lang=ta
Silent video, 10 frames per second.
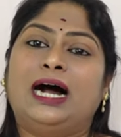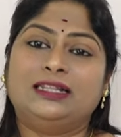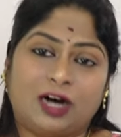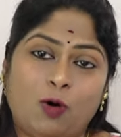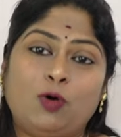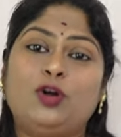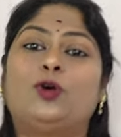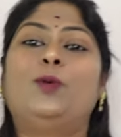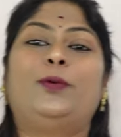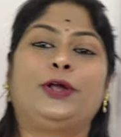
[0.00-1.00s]
அது
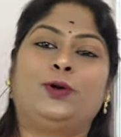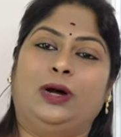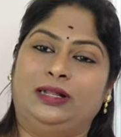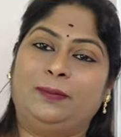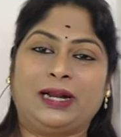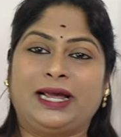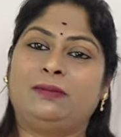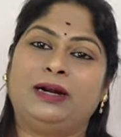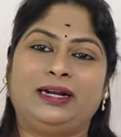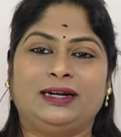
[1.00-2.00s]
அவங்களுக்கும் பிடிக்கும் அதாவது லைக்
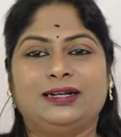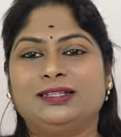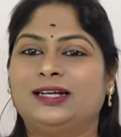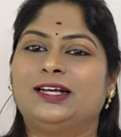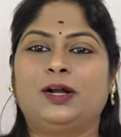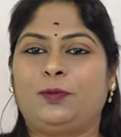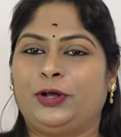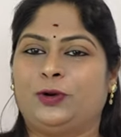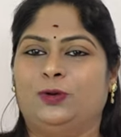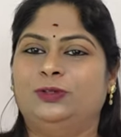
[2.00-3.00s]
மைண்டட் இருந்தால் தானே
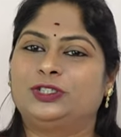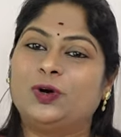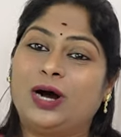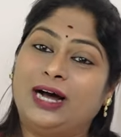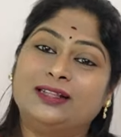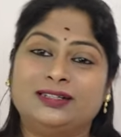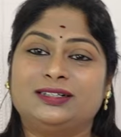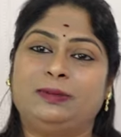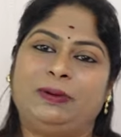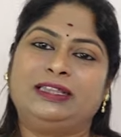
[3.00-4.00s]
பிடிக்கும் ஸோ அது
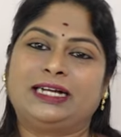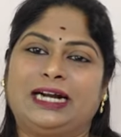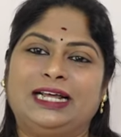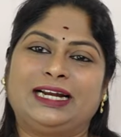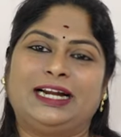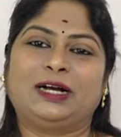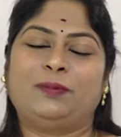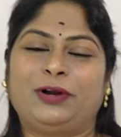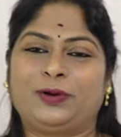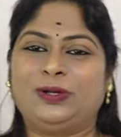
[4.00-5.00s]
இப்போ இந்த கலர் எனக்கு
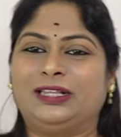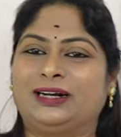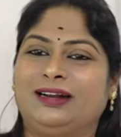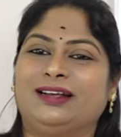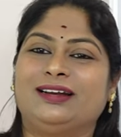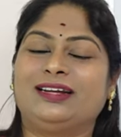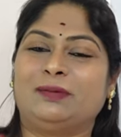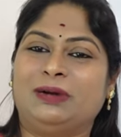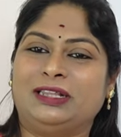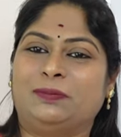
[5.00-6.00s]
பிடிக்கும் இந்த கலரில்
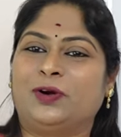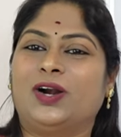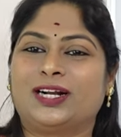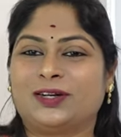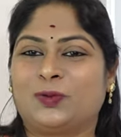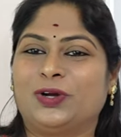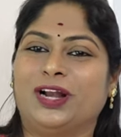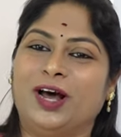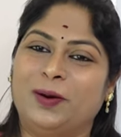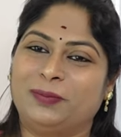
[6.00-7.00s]
நம்ம இந்த ப்ராடக்டை
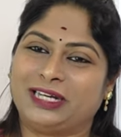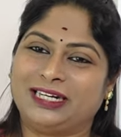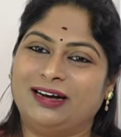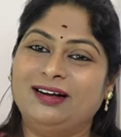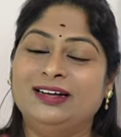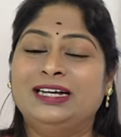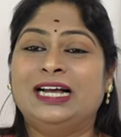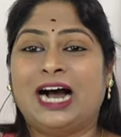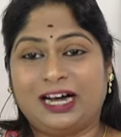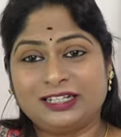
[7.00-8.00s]
கொடுக்கலாம் அப்படின்னா
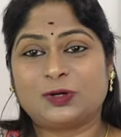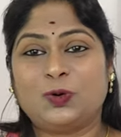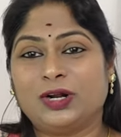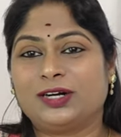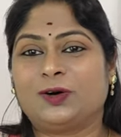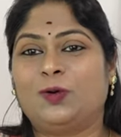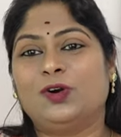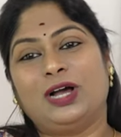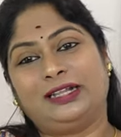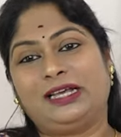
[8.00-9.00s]
அந்த கூட
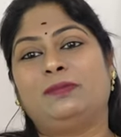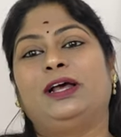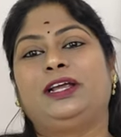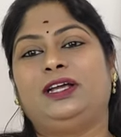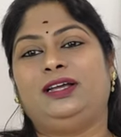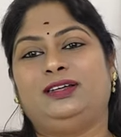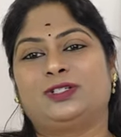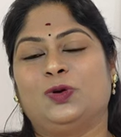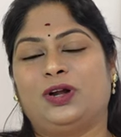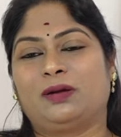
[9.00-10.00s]
இருக்கவங்களும் அதே மாதிரி
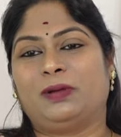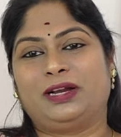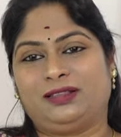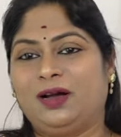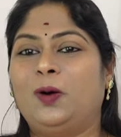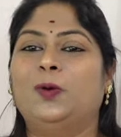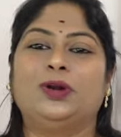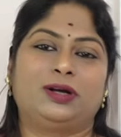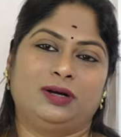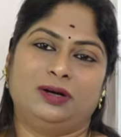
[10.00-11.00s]
சொல்கிற மாதிரி தான்
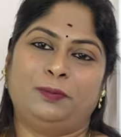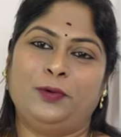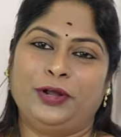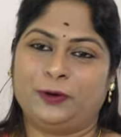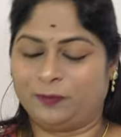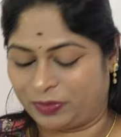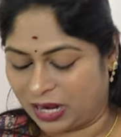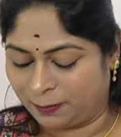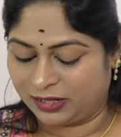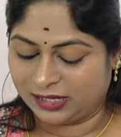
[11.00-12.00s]
அவங்களுக்கு பிடிக்கும்
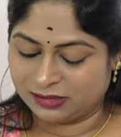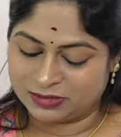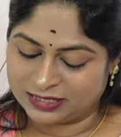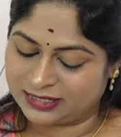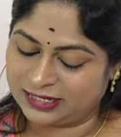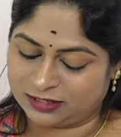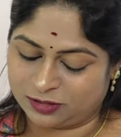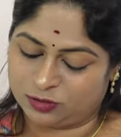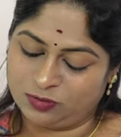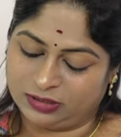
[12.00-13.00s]
அப்போ தான் அந்த பிஸ்னஸ்
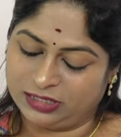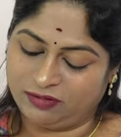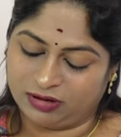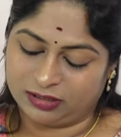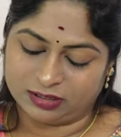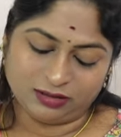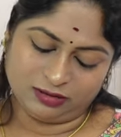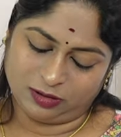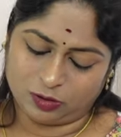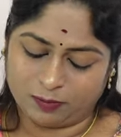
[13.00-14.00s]
சக்சஸும் வந்து இவங்களுக்கு
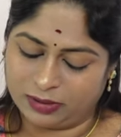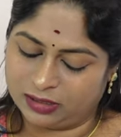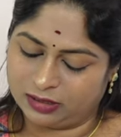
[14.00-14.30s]
ரொம்ப